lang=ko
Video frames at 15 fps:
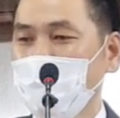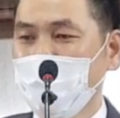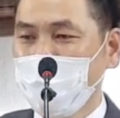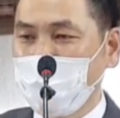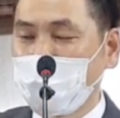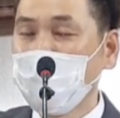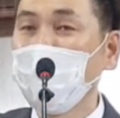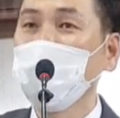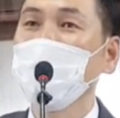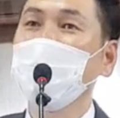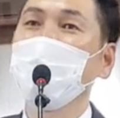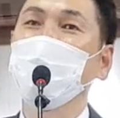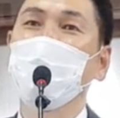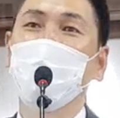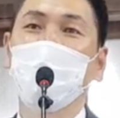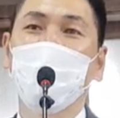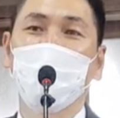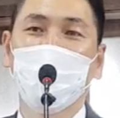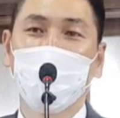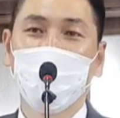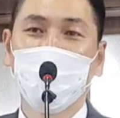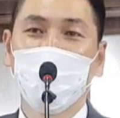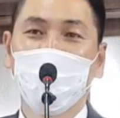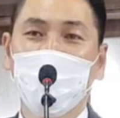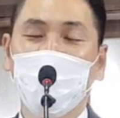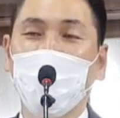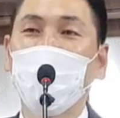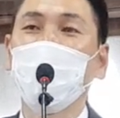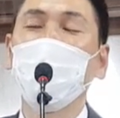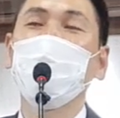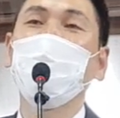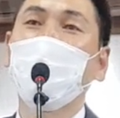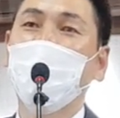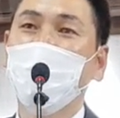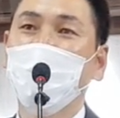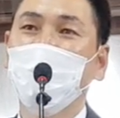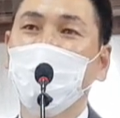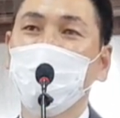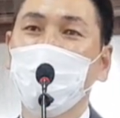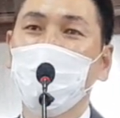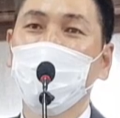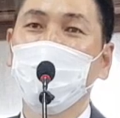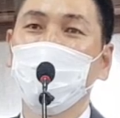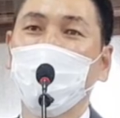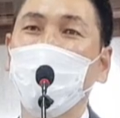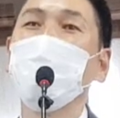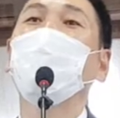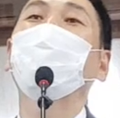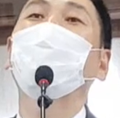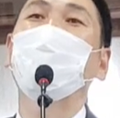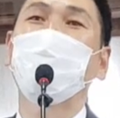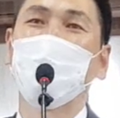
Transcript: 전도사였지 더 깊게 하나님을 못 만난